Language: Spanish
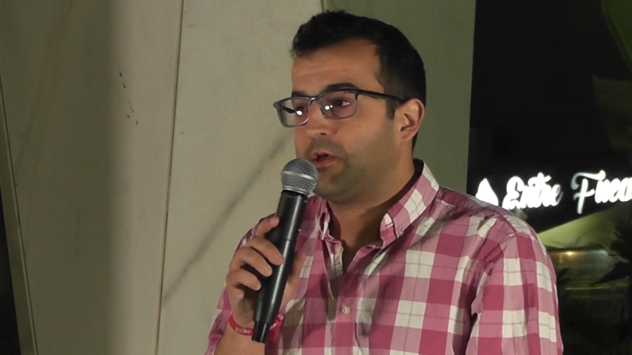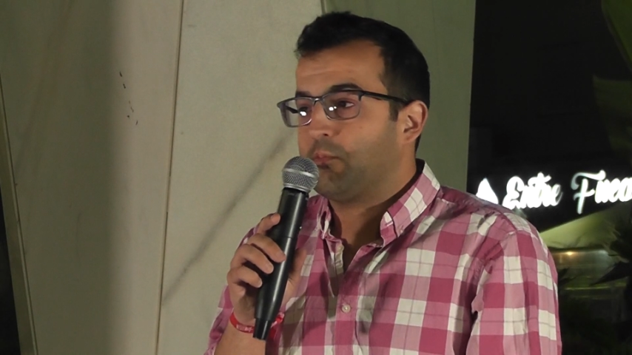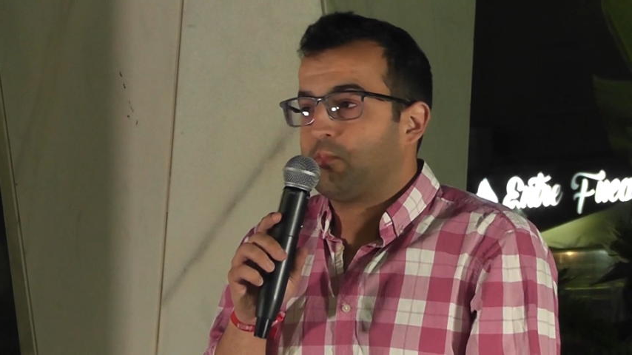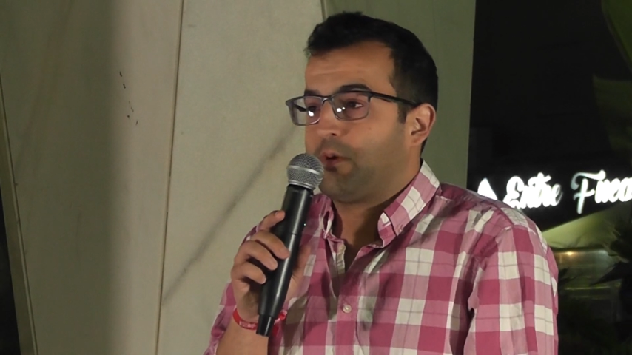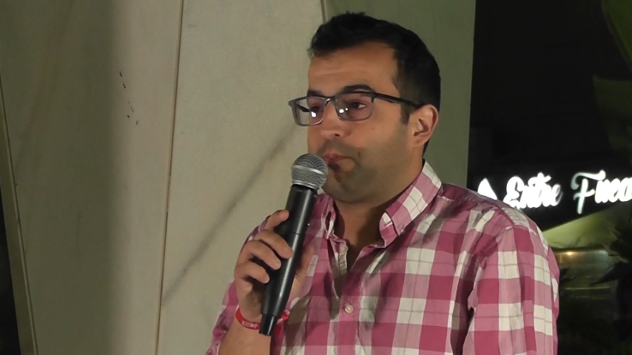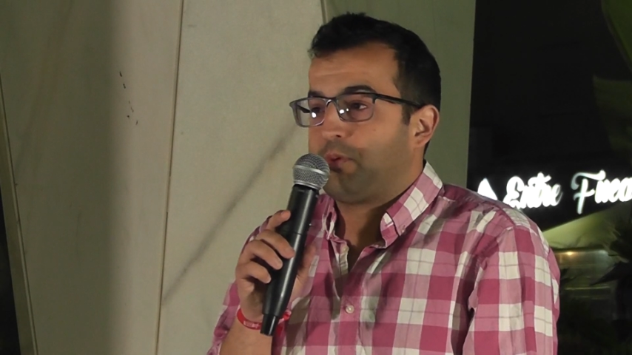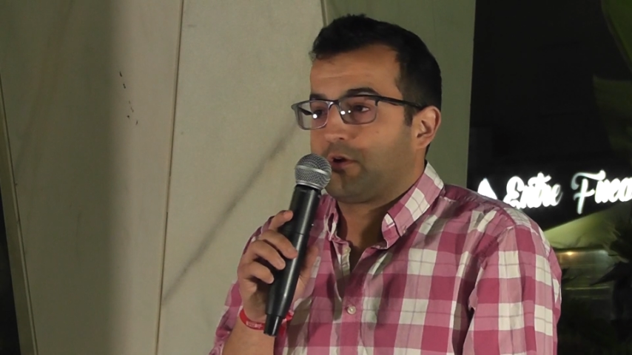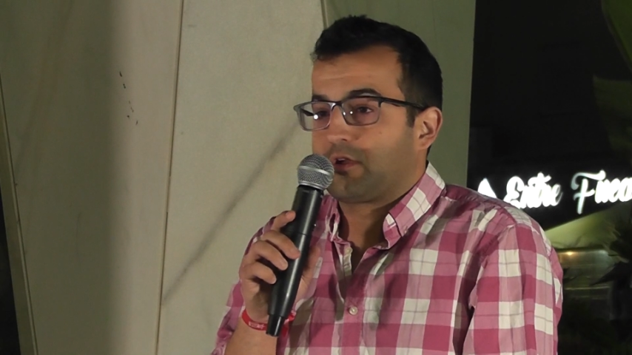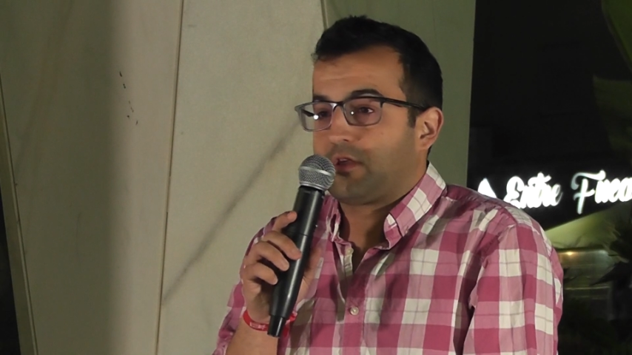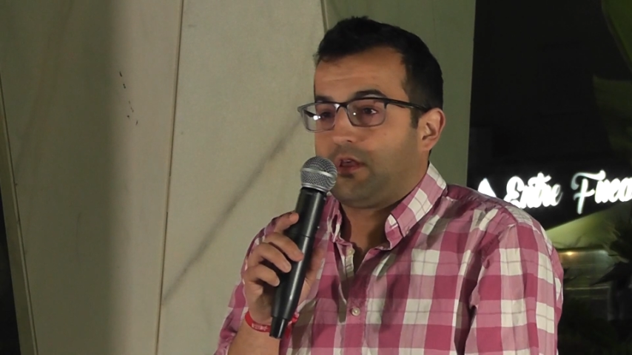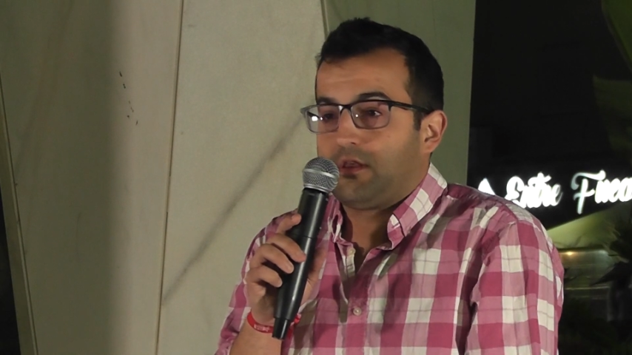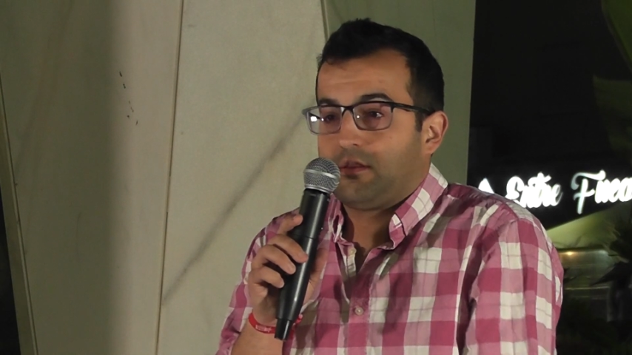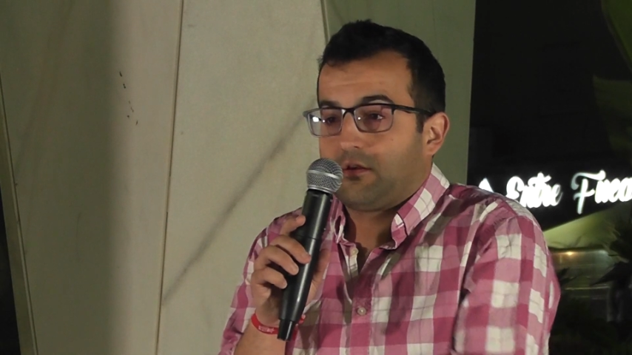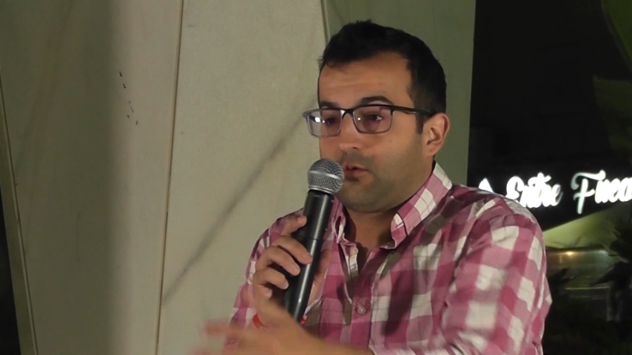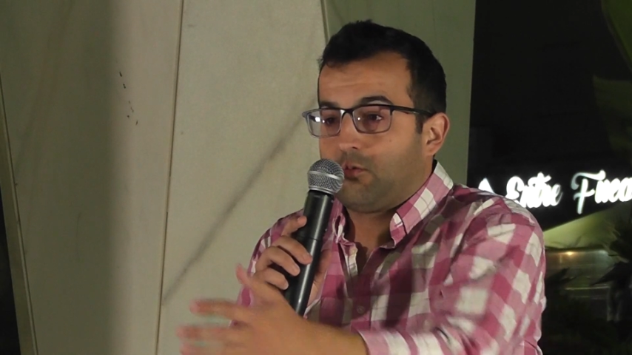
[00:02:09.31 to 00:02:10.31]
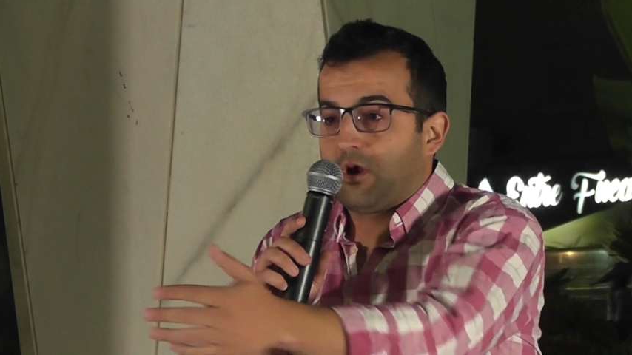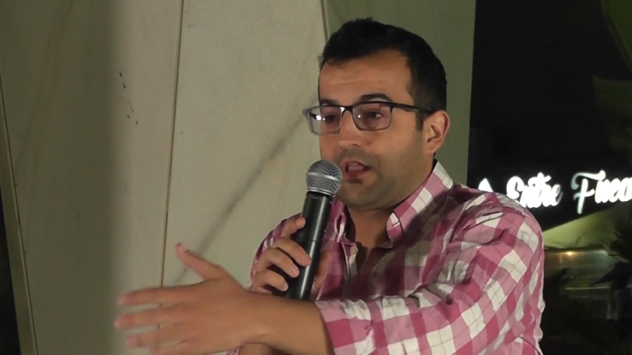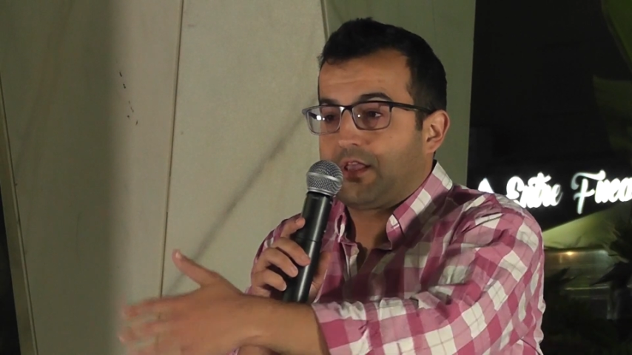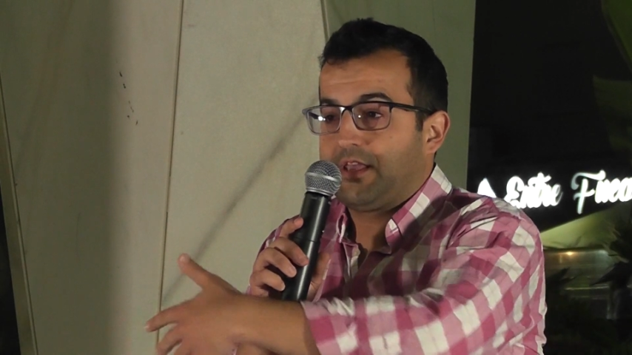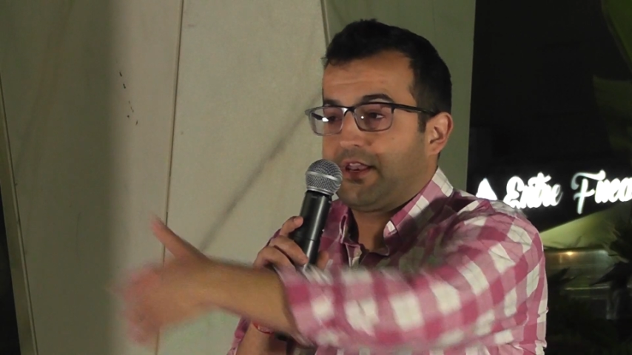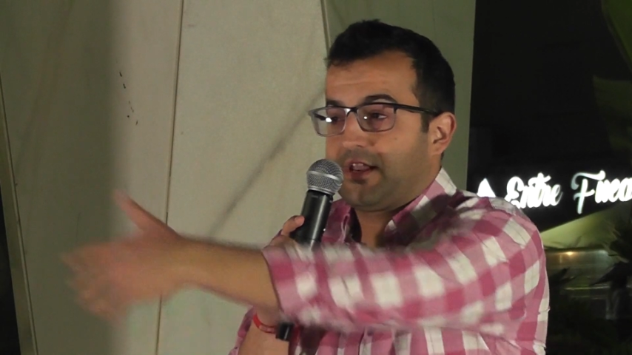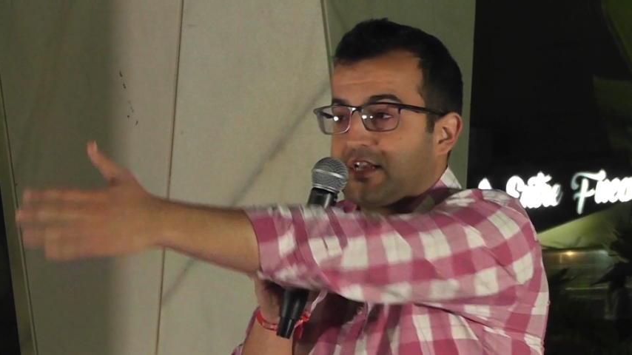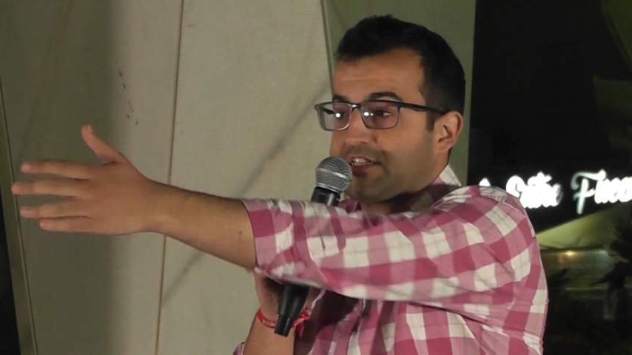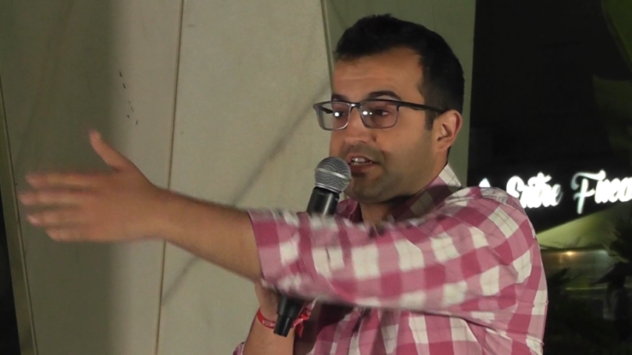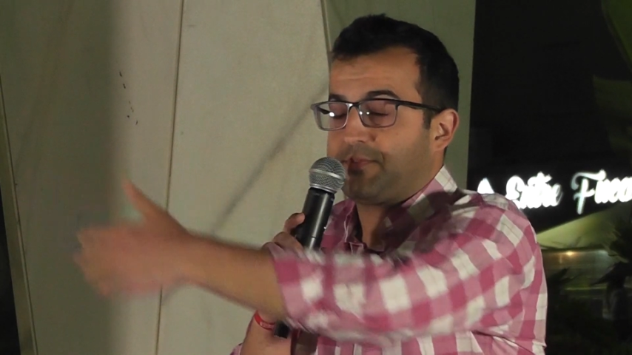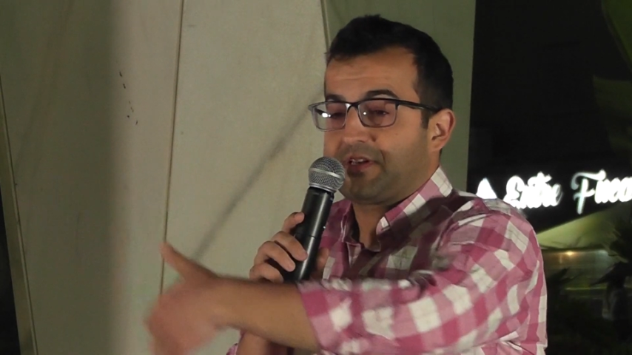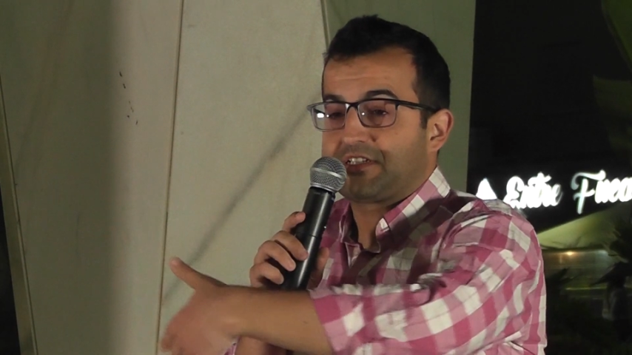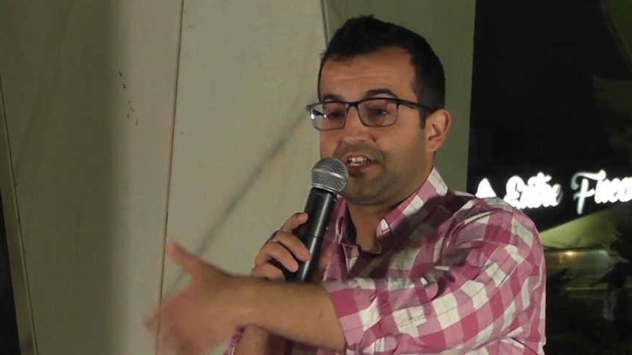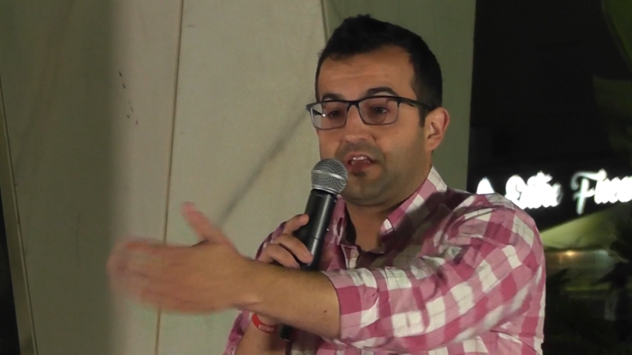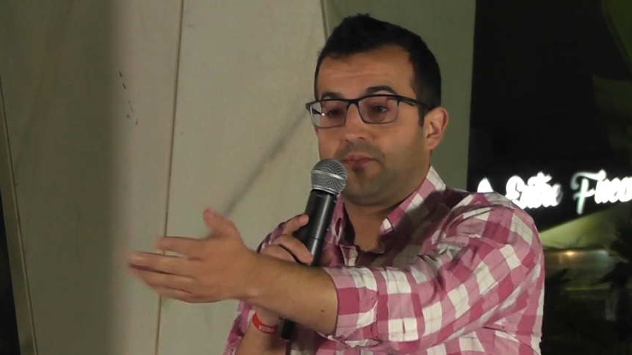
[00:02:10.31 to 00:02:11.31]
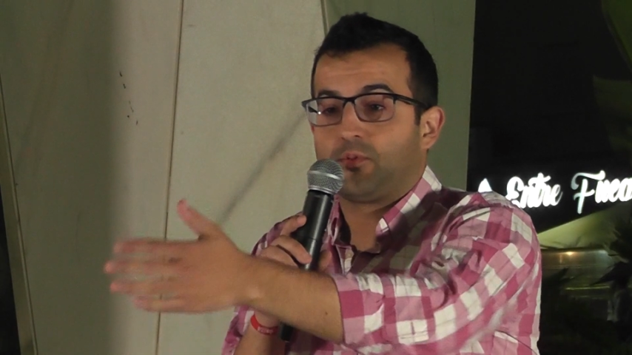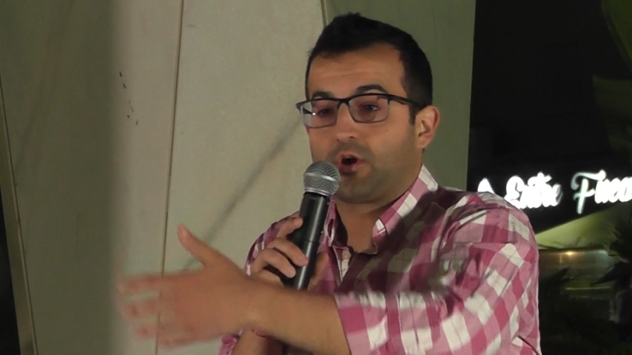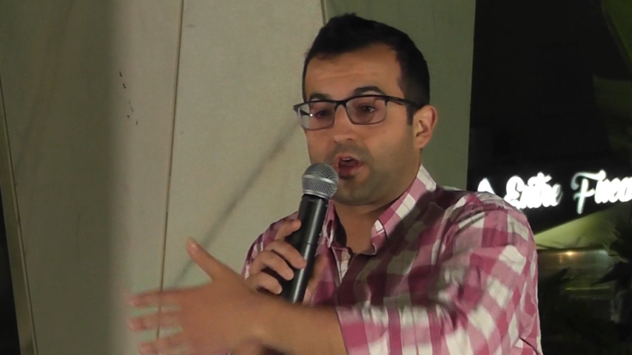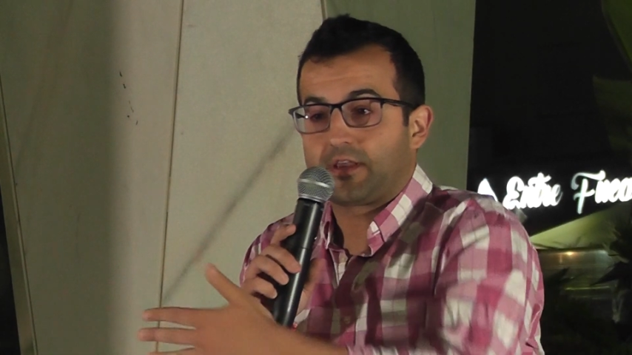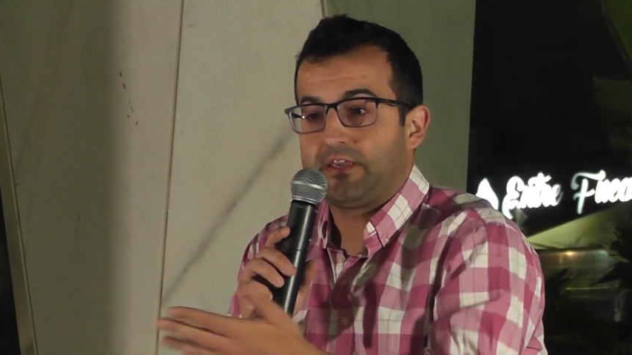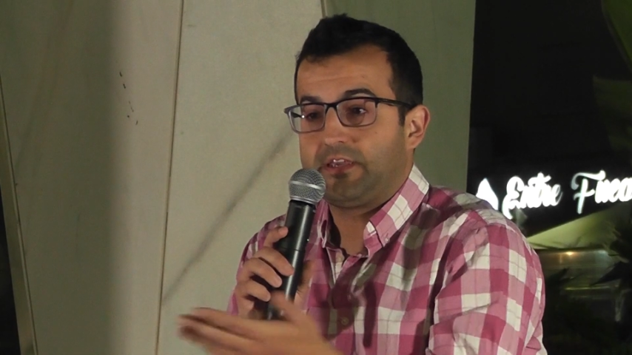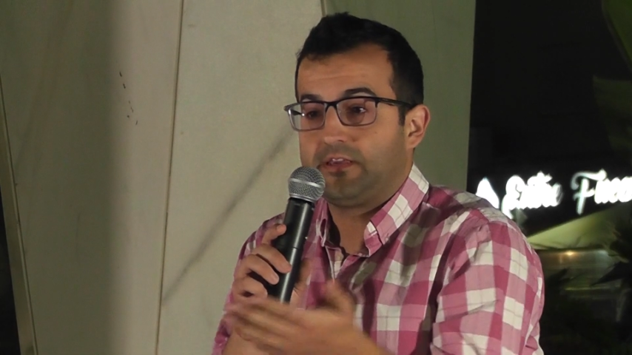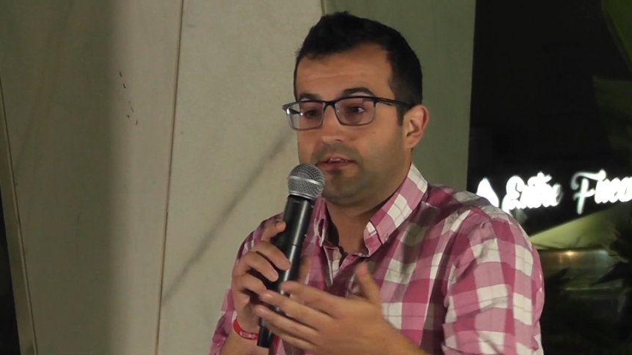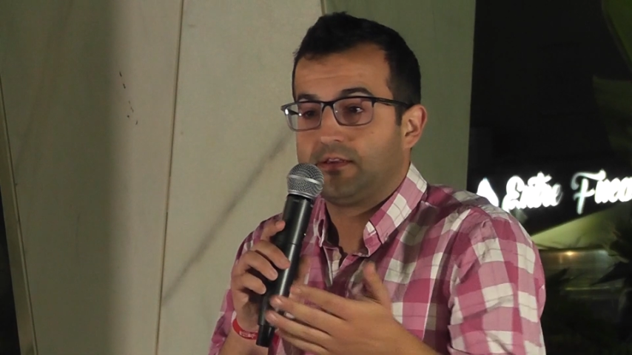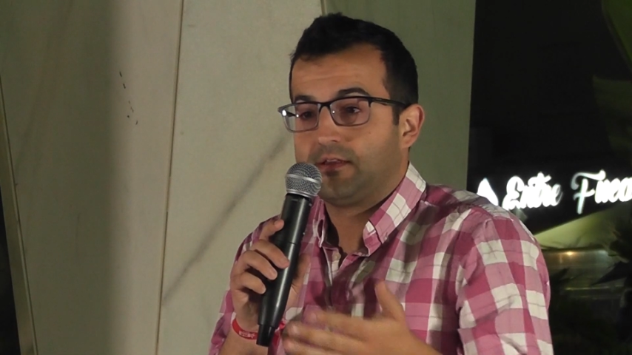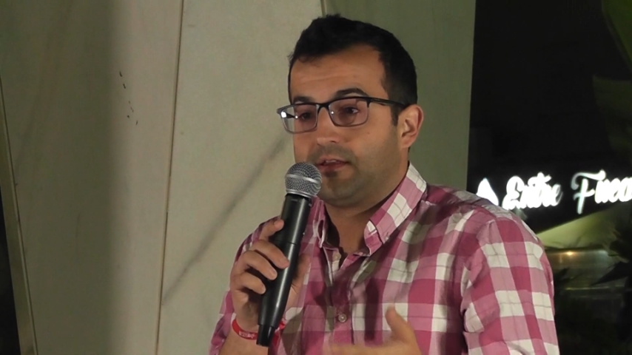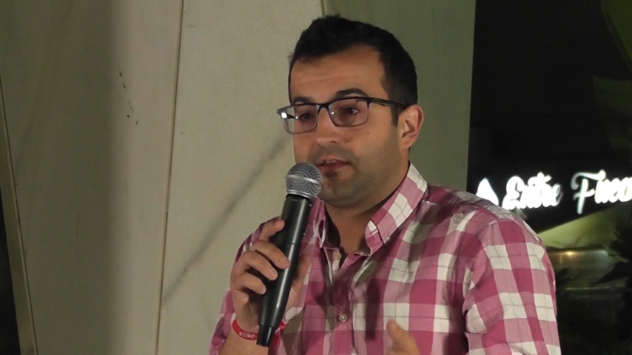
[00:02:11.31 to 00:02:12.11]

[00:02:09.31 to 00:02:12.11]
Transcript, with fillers: Pues porque cualquiera que se pasee por aquí